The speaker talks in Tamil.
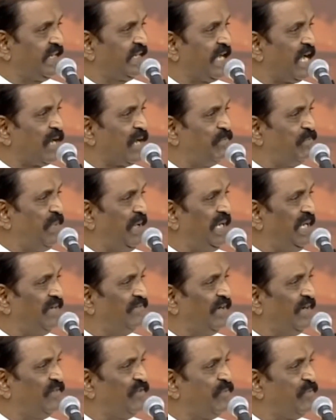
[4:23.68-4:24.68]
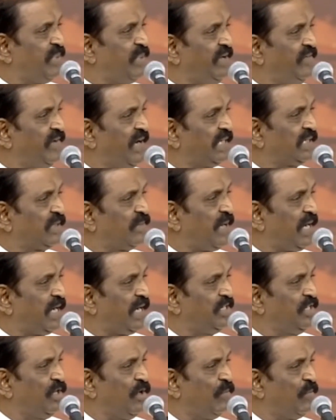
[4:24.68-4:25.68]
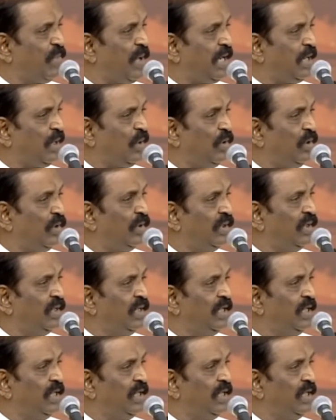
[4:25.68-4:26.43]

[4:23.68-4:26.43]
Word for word: தன் கற்பில் எவ்வளவு பிடிவாதமாக இருப்பாளோ